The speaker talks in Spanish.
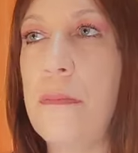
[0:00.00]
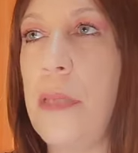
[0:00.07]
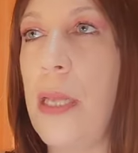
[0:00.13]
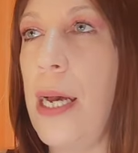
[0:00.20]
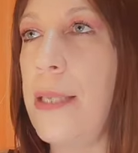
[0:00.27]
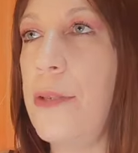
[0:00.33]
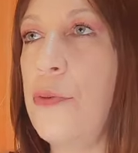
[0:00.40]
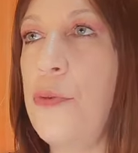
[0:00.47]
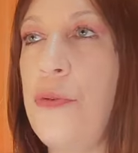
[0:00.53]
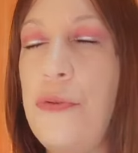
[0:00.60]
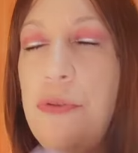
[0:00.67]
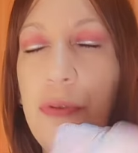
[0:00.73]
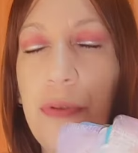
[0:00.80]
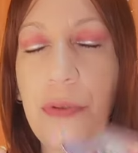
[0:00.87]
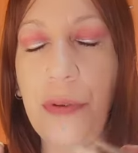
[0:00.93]
a tu
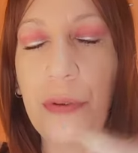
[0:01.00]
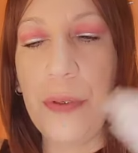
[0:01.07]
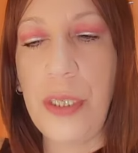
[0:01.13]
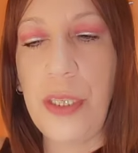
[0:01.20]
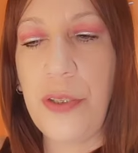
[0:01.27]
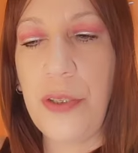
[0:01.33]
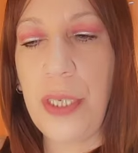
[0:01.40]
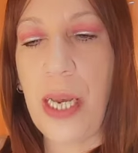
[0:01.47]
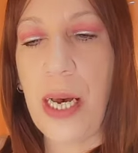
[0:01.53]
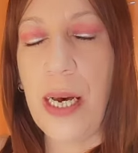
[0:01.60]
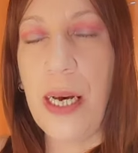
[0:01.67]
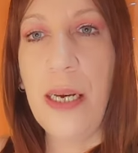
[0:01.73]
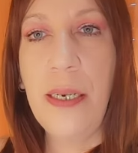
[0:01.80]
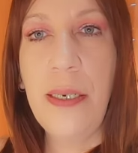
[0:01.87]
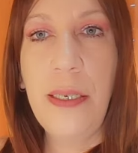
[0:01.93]
gusto. Eso
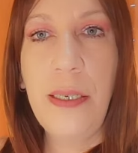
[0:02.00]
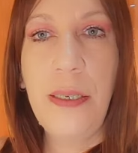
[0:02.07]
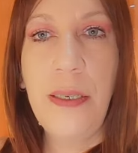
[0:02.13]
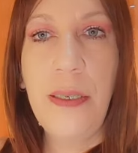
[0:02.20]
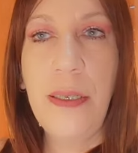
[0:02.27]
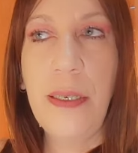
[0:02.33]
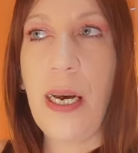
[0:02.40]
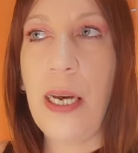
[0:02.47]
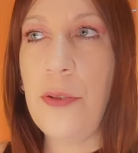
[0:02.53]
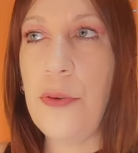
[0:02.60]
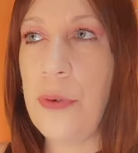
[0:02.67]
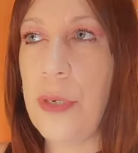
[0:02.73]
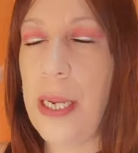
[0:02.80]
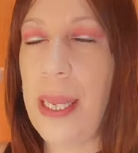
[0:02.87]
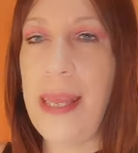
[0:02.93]
ya a
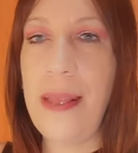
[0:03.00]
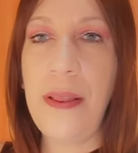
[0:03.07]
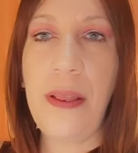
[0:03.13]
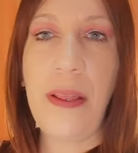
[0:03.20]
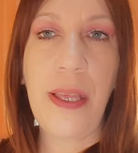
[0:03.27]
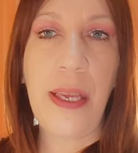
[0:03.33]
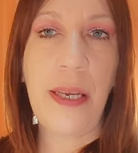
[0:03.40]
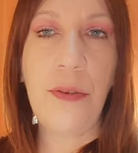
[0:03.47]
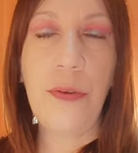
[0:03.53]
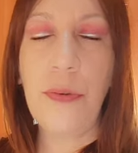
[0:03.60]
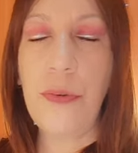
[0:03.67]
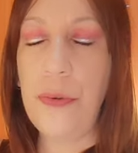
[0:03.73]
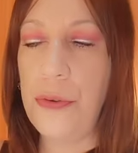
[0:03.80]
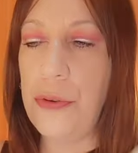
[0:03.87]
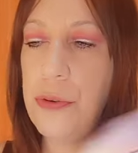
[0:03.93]
tu creencia, a tu
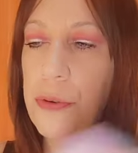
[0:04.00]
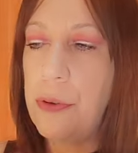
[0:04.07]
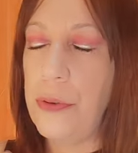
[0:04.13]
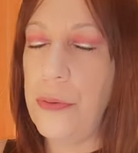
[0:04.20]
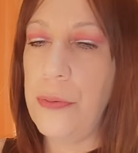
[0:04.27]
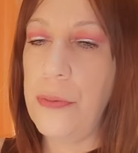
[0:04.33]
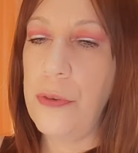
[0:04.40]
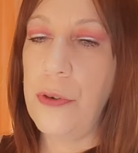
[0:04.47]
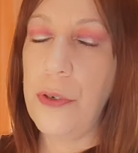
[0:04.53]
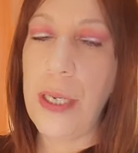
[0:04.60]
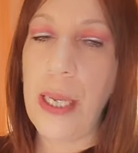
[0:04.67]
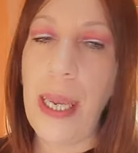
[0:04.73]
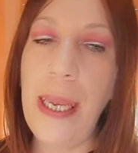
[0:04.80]
gusto, ¿ok?